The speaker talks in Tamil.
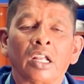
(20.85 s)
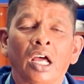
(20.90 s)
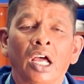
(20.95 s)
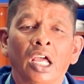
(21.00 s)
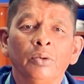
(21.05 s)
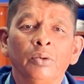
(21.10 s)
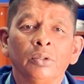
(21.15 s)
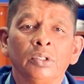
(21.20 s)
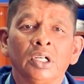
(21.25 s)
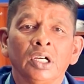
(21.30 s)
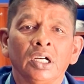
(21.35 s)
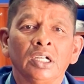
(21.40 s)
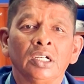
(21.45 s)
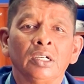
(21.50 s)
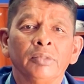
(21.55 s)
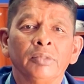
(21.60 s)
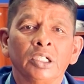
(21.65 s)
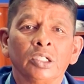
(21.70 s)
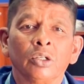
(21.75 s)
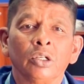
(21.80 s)

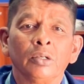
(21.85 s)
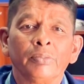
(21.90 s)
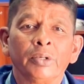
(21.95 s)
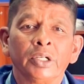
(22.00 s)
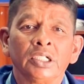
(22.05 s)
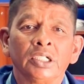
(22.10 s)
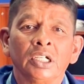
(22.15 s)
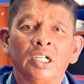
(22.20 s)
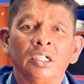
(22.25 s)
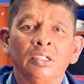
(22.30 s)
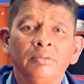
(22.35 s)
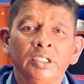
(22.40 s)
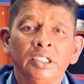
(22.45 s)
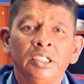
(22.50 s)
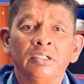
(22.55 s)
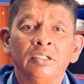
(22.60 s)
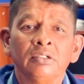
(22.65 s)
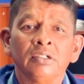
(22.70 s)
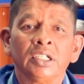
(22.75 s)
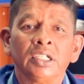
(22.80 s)
ஆய்வுக்காக மேற்கொள்ளப்பட்டாலும்
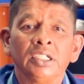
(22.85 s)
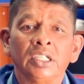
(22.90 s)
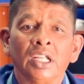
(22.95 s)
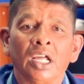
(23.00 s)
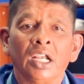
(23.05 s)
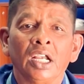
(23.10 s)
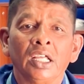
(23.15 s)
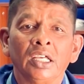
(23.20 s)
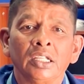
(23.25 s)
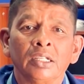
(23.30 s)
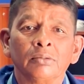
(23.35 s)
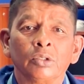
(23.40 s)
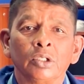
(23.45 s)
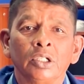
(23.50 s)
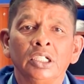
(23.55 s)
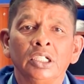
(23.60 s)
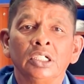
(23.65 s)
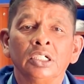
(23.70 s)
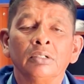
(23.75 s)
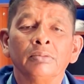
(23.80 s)
இன்று வரை நாலாயிரம்
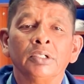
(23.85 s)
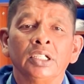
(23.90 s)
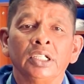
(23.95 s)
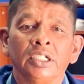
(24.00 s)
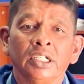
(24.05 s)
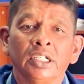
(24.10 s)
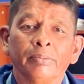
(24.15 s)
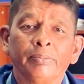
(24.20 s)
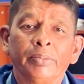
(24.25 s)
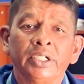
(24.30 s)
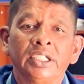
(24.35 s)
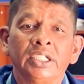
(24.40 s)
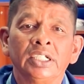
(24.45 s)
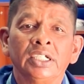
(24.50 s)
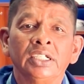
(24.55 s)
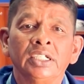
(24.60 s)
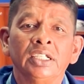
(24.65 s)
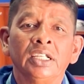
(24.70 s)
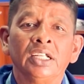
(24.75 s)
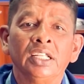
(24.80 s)
தொழில்களுக்கு மேலே
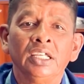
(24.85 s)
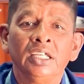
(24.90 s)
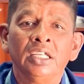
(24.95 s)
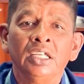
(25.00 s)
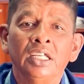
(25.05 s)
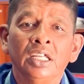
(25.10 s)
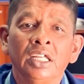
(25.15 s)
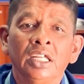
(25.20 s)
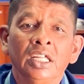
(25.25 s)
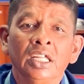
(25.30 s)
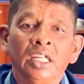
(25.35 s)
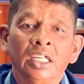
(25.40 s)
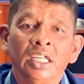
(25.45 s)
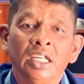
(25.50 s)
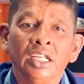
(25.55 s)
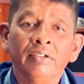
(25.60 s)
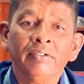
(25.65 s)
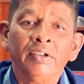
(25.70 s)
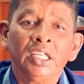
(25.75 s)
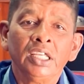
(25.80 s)
இடப்பட்டிருக்கின்றன
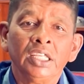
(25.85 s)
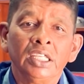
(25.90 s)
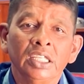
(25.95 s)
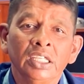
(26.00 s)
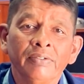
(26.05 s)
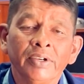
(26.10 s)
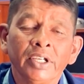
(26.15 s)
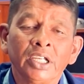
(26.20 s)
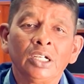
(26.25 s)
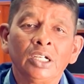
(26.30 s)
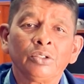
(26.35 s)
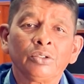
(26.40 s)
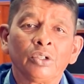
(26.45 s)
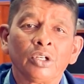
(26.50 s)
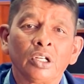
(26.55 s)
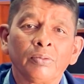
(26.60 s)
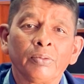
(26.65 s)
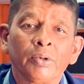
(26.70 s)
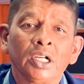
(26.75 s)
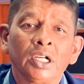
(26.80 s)
எனவே இவைகள்
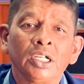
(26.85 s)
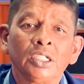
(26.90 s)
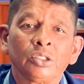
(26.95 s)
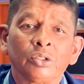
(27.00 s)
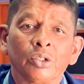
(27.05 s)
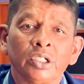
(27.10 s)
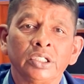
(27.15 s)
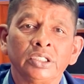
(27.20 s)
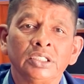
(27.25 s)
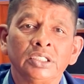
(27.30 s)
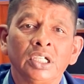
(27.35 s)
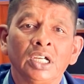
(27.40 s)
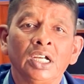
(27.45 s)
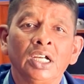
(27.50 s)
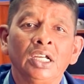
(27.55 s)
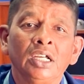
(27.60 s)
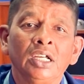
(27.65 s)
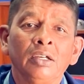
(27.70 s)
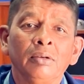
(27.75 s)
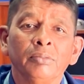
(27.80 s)
தொடர்பாக
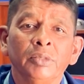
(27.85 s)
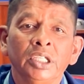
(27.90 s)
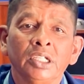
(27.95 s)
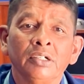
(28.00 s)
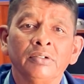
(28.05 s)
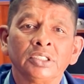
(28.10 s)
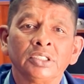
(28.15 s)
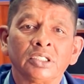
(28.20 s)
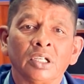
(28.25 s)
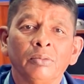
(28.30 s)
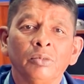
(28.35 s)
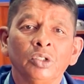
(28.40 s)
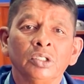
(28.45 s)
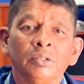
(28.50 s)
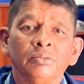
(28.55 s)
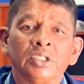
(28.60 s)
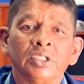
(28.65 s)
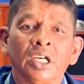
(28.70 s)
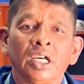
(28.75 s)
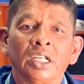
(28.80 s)
தொடர்ச்சியாக மீனவ
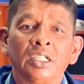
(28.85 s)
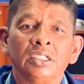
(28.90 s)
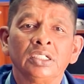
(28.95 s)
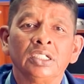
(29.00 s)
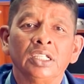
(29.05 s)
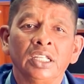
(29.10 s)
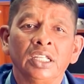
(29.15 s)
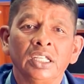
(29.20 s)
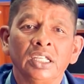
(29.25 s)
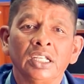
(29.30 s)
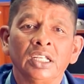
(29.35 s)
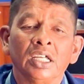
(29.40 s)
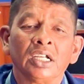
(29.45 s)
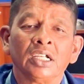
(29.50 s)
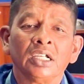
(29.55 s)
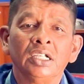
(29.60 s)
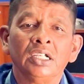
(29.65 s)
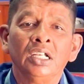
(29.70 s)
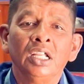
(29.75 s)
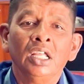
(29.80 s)
சமூகம் சார்ந்து நிறைய
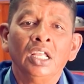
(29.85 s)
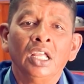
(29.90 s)
நாங்கள்